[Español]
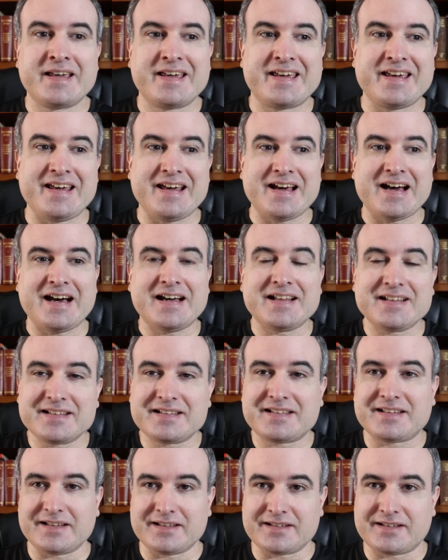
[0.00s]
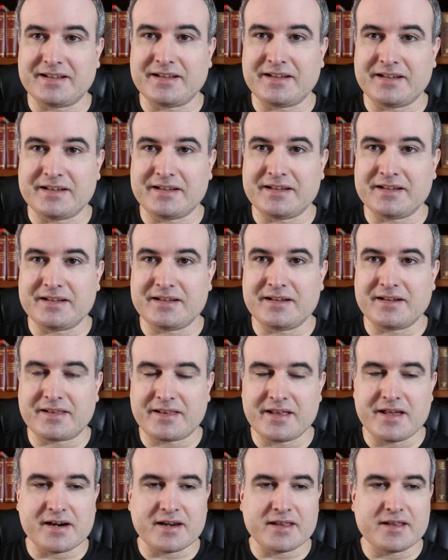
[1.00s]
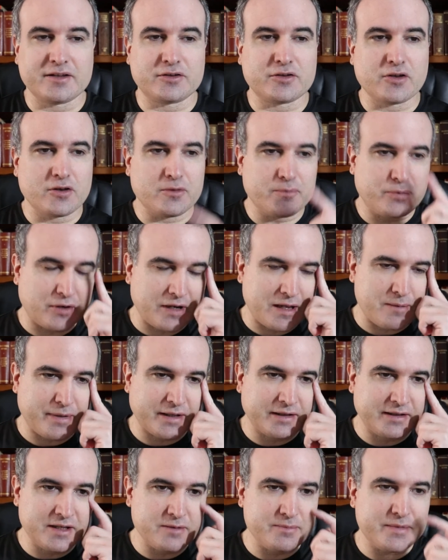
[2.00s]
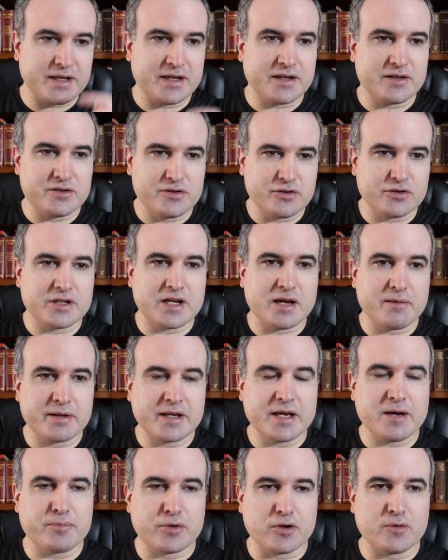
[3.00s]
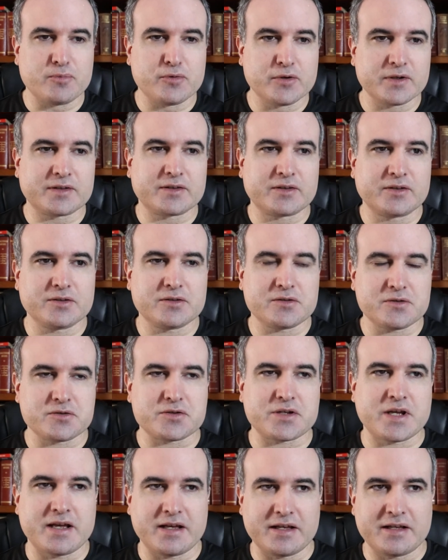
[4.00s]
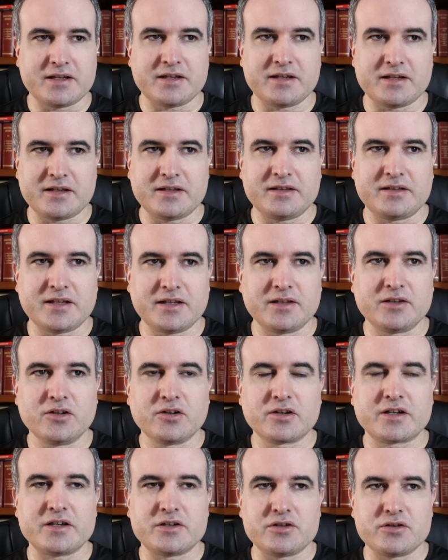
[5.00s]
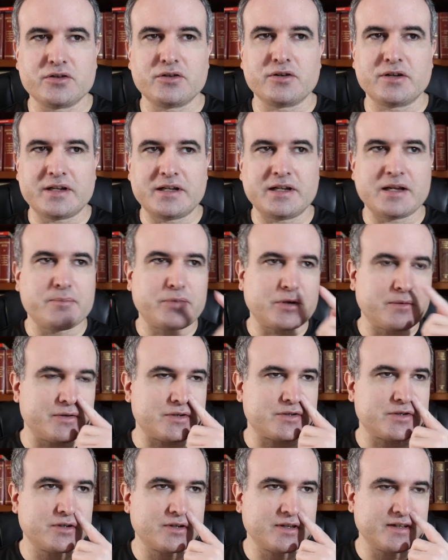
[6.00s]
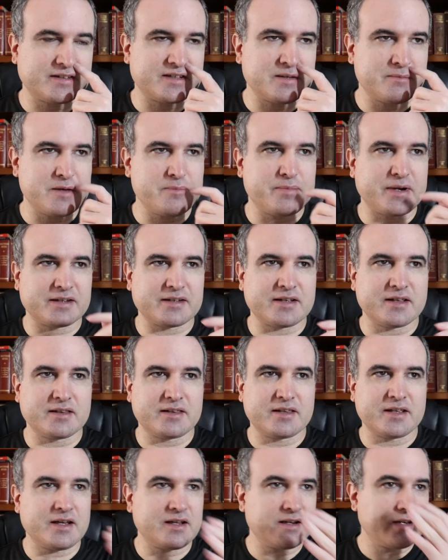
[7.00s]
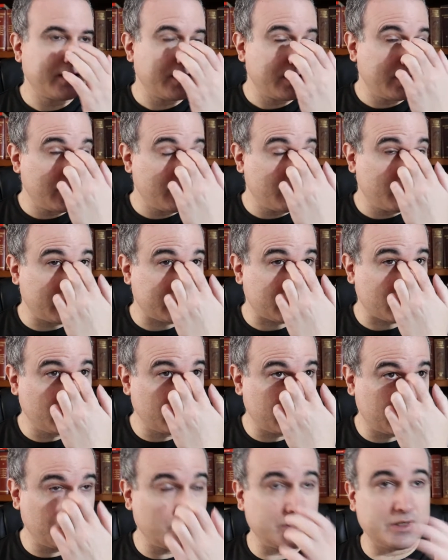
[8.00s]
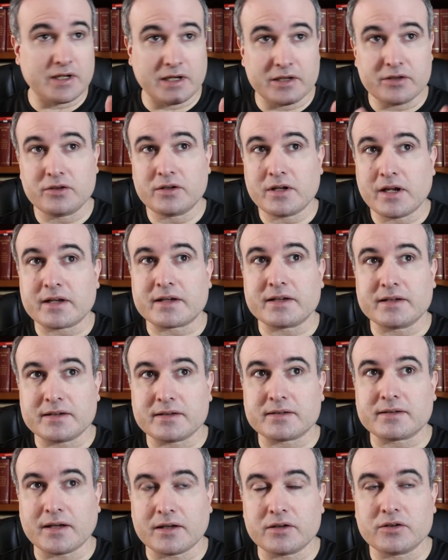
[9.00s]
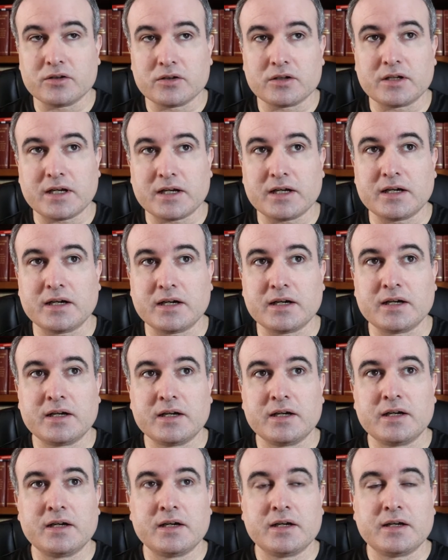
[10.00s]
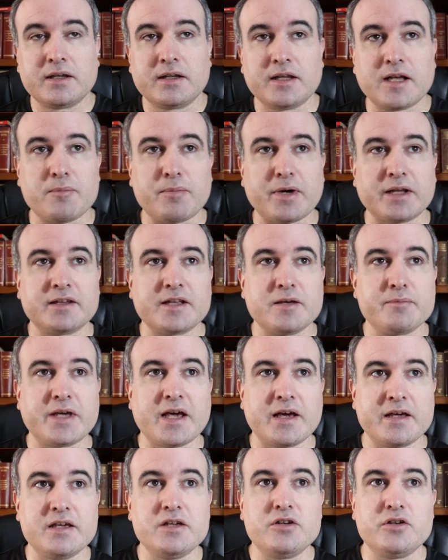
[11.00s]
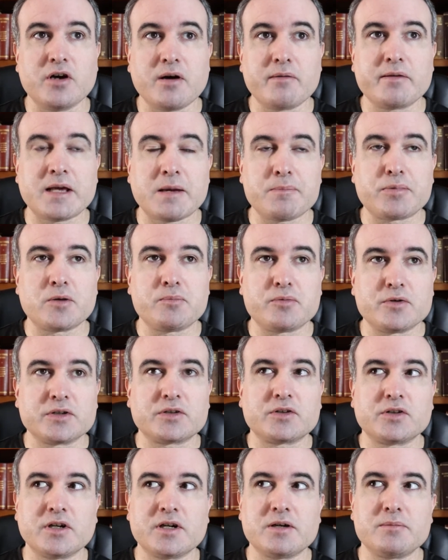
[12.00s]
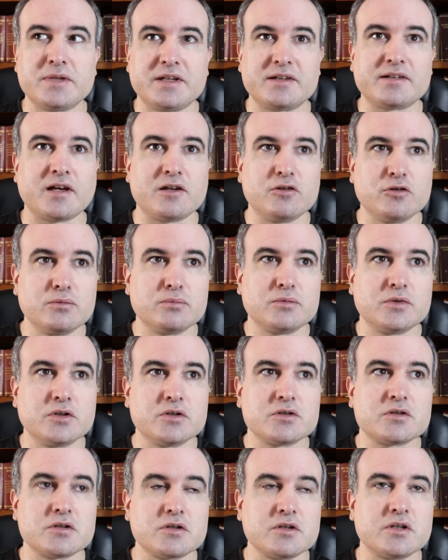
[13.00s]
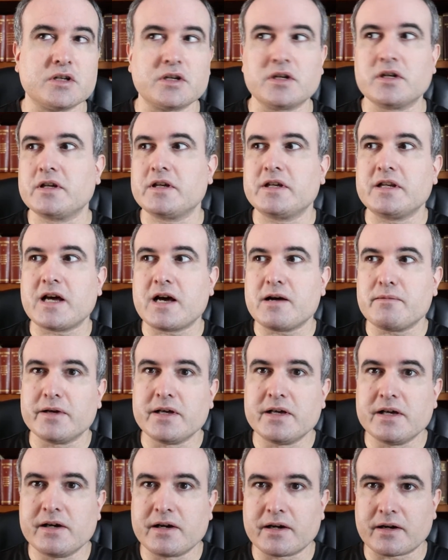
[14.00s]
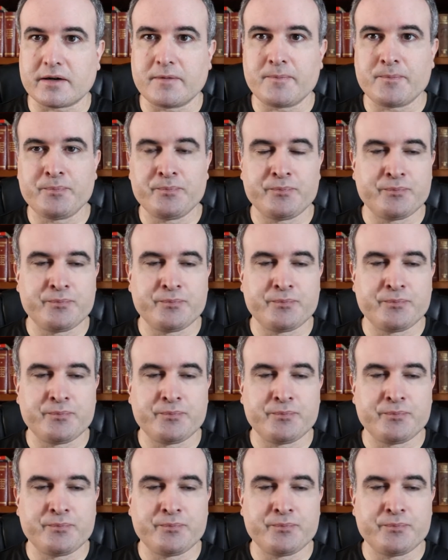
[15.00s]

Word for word: que antes del cierre de todo por la pandemia, yo ya había propuesto, o sea, eh, entiendo que yo era profesor de semipresencial, pues justo el año en el que estalló la, la pandemia. Y yo había propuesto a mis alumnos eh, ir a ver